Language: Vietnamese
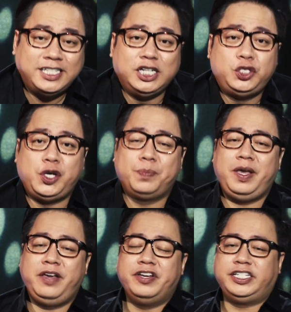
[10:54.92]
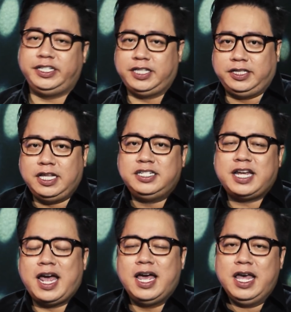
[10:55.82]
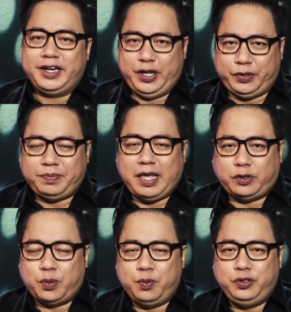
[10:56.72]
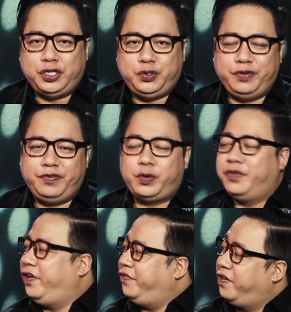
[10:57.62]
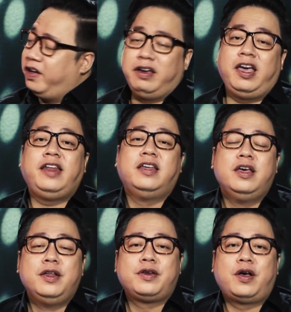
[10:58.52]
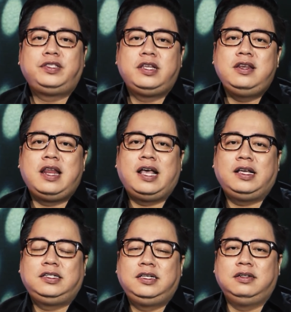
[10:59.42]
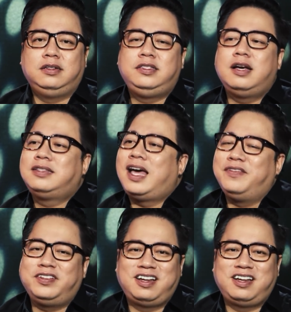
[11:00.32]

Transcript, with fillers: sự chuyển biến về sự tự tin ra điều tiếp theo tôi muốn trò chuyện với quý vị về her hand đó chính là sự chân thành và